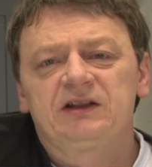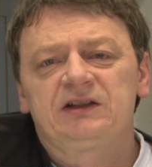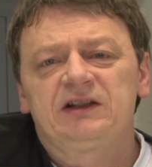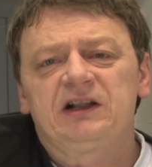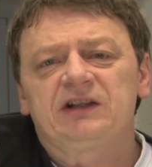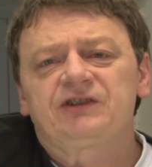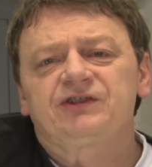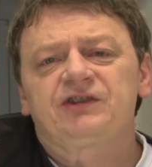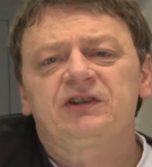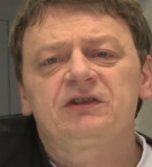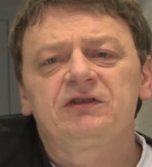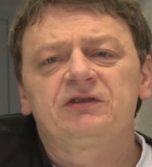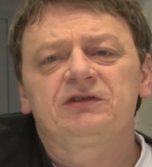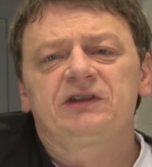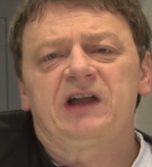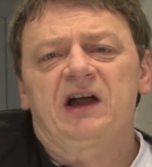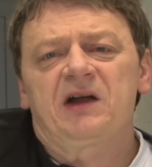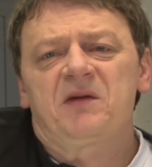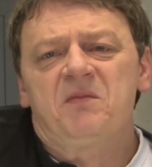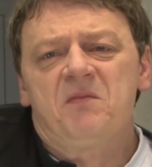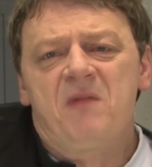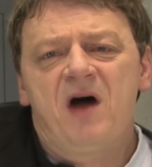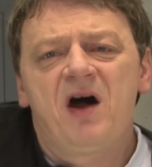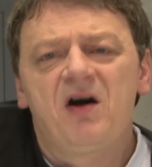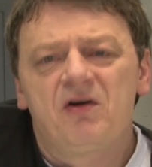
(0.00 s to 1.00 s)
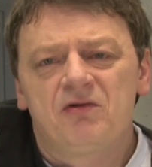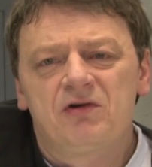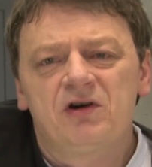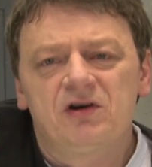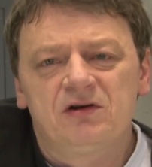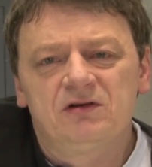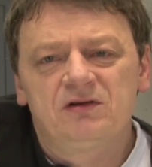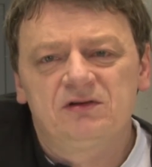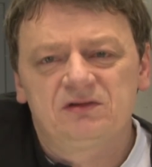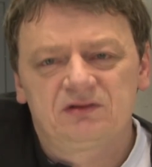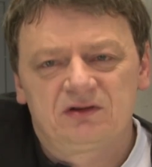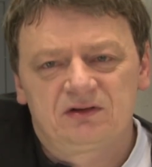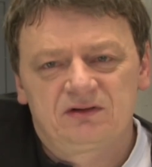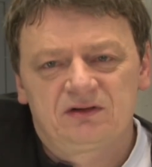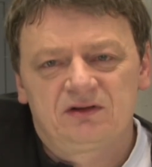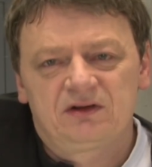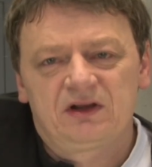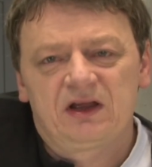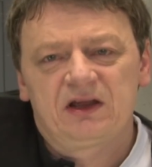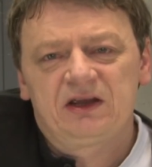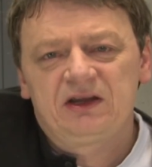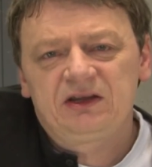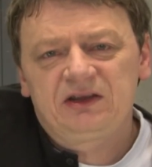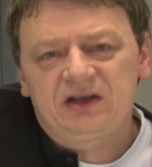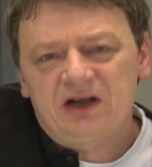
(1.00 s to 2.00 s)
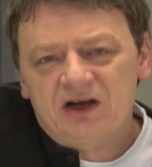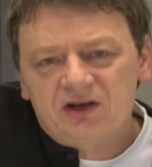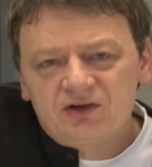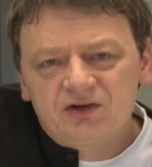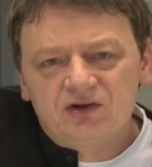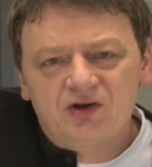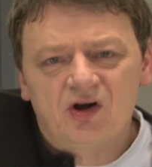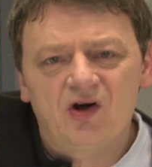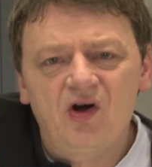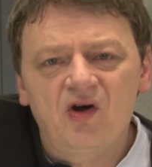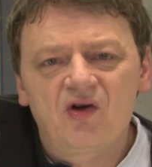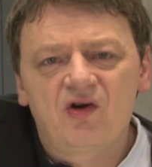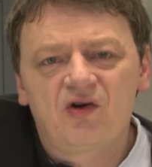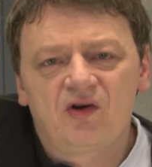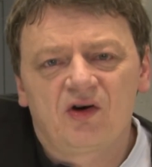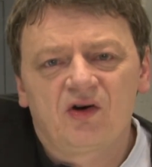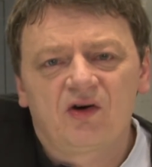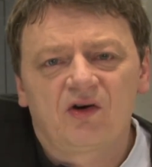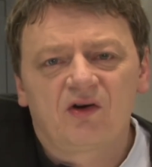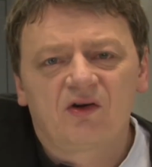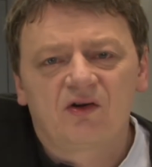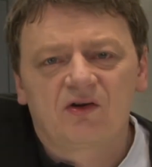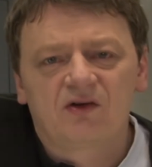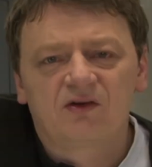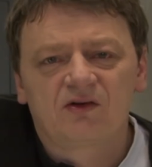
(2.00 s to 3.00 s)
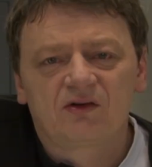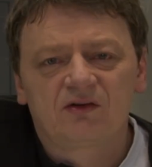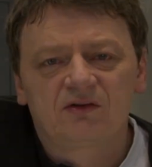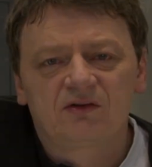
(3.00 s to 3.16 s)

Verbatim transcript: dlaczego tak mało i tak drogo?